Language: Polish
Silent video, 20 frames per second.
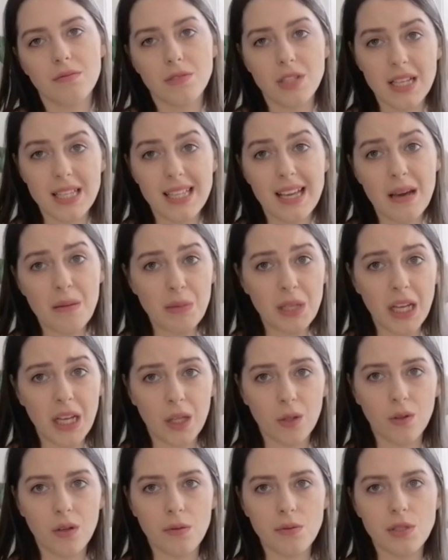czasami na
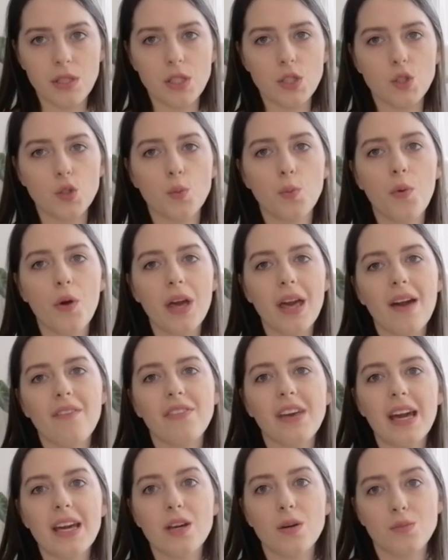którymś liściu
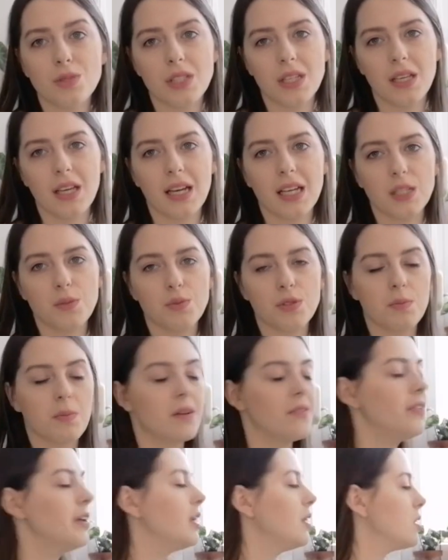pojawiają się jakieś
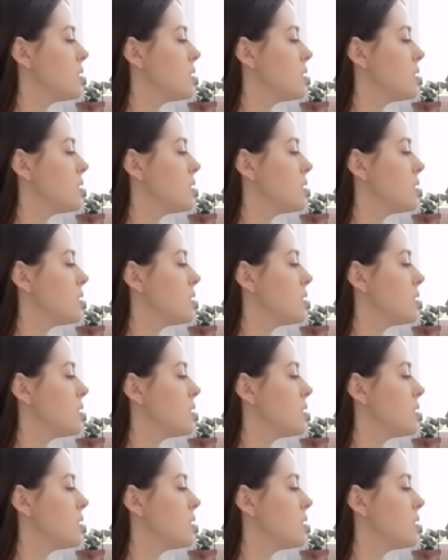przebarwienia.